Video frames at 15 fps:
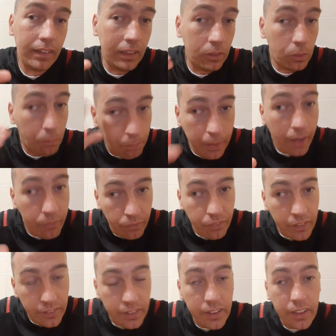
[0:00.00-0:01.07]
e dobbiamo
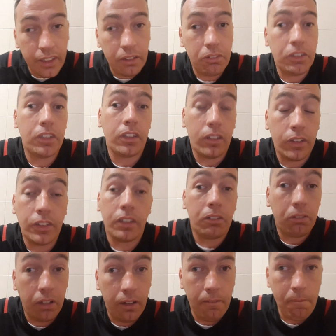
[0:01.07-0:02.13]
mantenere questa cosa
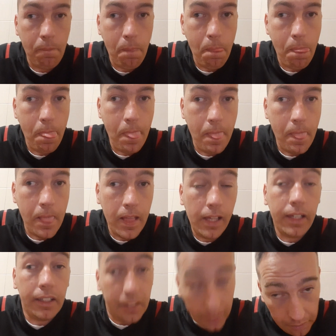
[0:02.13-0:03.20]
qua,
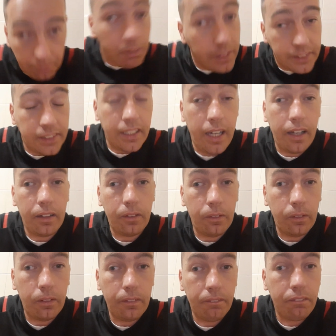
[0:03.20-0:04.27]
che
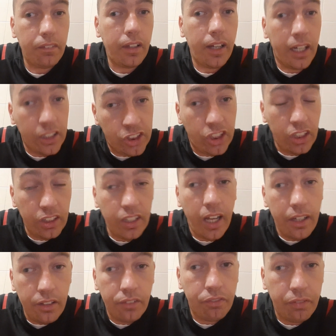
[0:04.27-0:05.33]
quest'anno, a
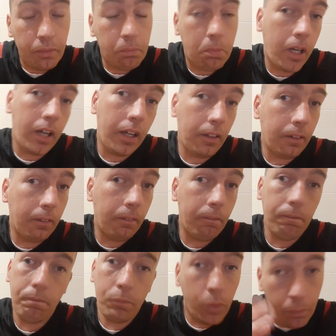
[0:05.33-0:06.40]
gennaio e febbraio,
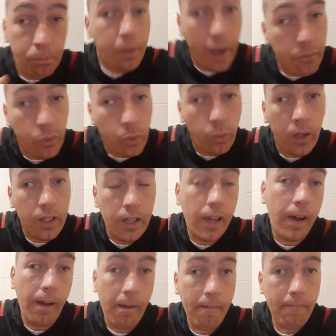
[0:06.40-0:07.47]
dobbiamo
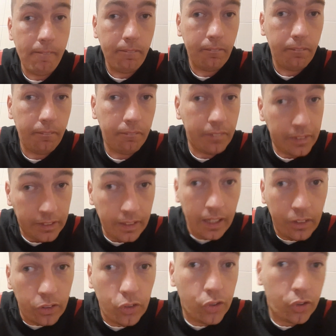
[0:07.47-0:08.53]
quagliare. Perché
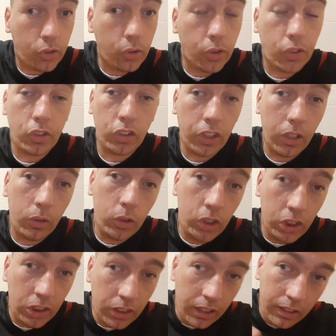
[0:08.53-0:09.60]
l'anno scorso c'era
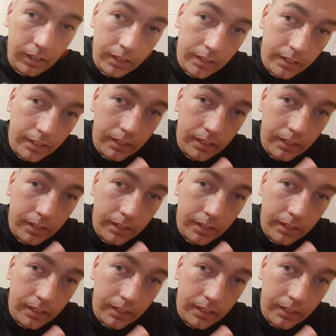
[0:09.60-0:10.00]
uscita